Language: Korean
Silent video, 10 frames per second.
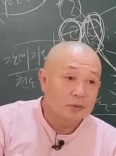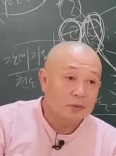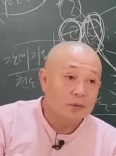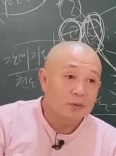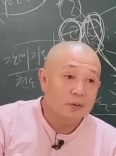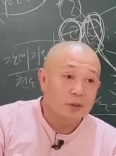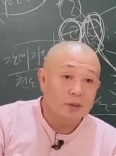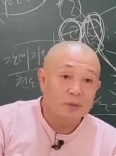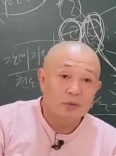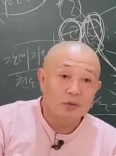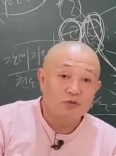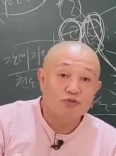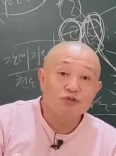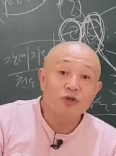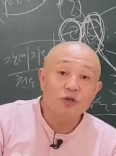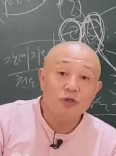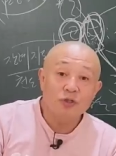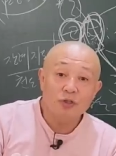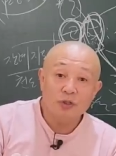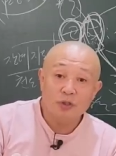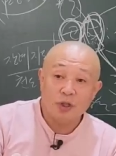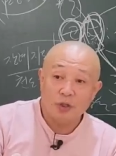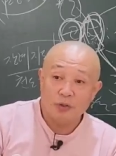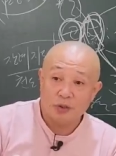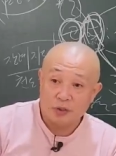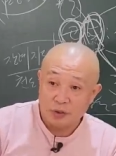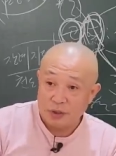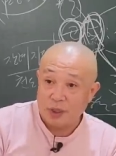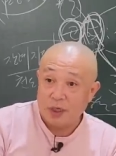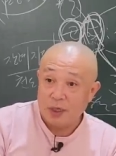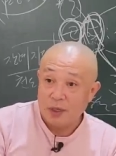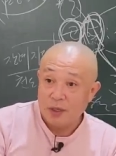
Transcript: 치는데 이미 규정되어진 거잖아.